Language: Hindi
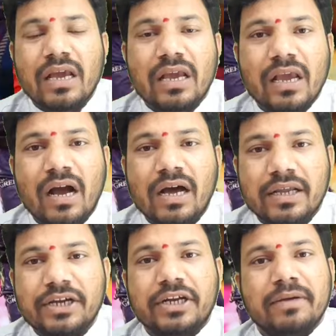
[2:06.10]
के के आर
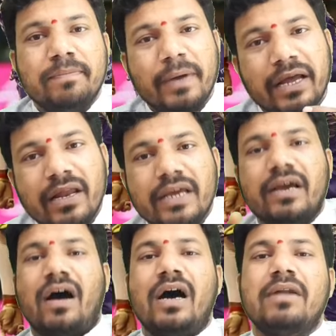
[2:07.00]
की टीम पहले ही
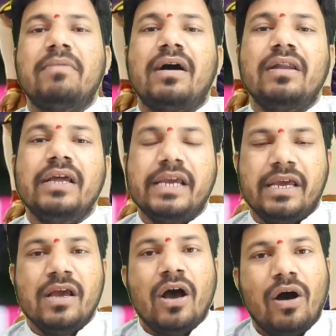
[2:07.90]
हार मान
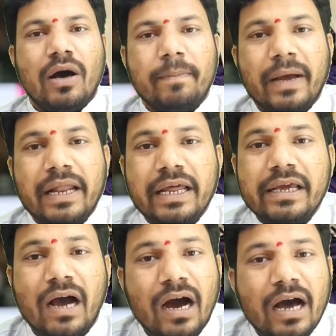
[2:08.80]
लेगी और पहले
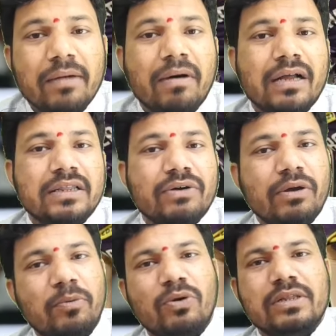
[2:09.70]
ही हार मानते
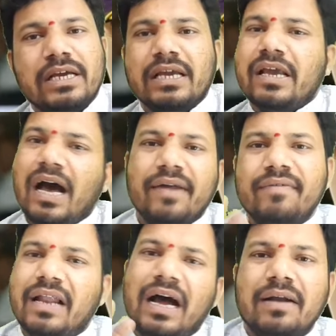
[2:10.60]
हुए बोल दे कि यार
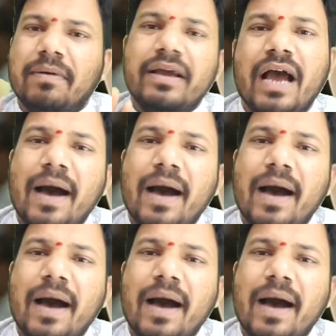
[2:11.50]
विराट भाई